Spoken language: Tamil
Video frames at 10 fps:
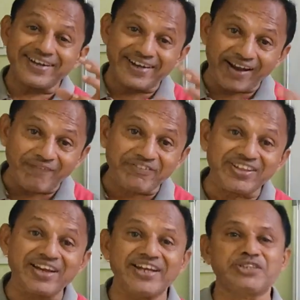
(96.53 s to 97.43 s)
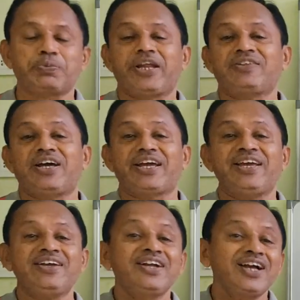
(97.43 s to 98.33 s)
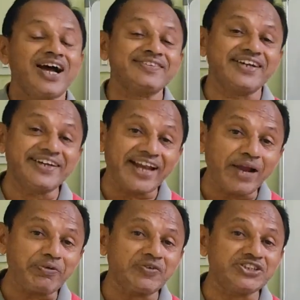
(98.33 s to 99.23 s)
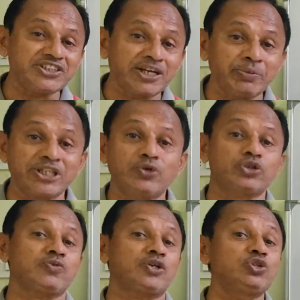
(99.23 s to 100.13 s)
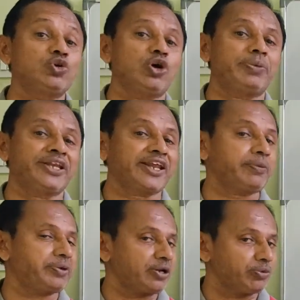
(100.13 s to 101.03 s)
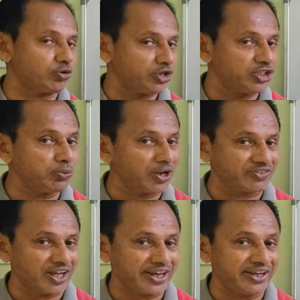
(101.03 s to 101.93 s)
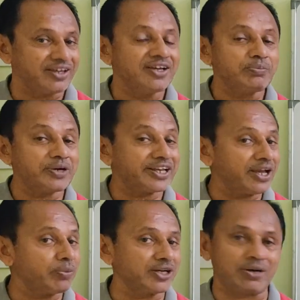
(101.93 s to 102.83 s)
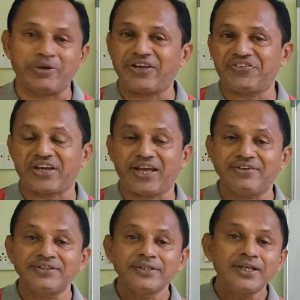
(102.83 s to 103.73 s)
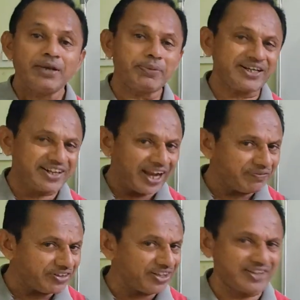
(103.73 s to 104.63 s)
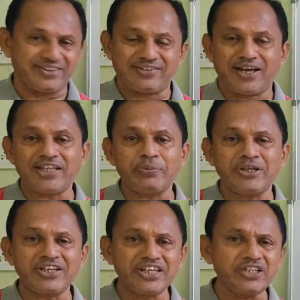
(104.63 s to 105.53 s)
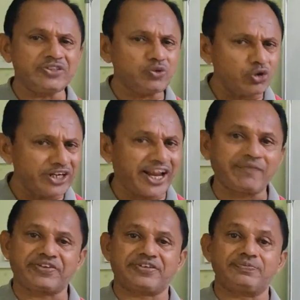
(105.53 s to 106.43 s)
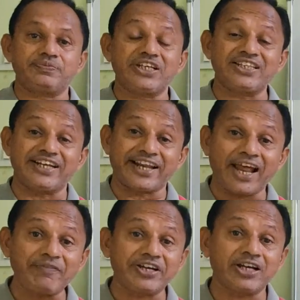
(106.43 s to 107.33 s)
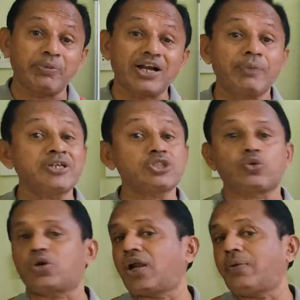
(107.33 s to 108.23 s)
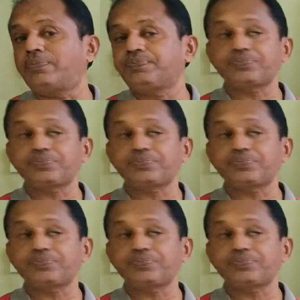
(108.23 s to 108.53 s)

டிராஃப்ட் தான் ரிலீஸ் பண்ணியிருந்தாங்க அந்த டிராஃப்டை வச்சுட்டே நமக்கு இந்த வருஷம் வந்துடும் அப்படின்னு நிறைய பேர் நம்ம எதிர்பார்த்தாங்க பட் ஏமாற்றம் ஆயிடுச்சுங்க பட் டிராஃப்ட் தான் அது அதே மாதிரி இது வந்து ஒரு டிராஃப்ட் இந்த டிராஃப்ட்டுக்கு நம்ம கமெண்ட்ஸ் கொடுக்கலாம்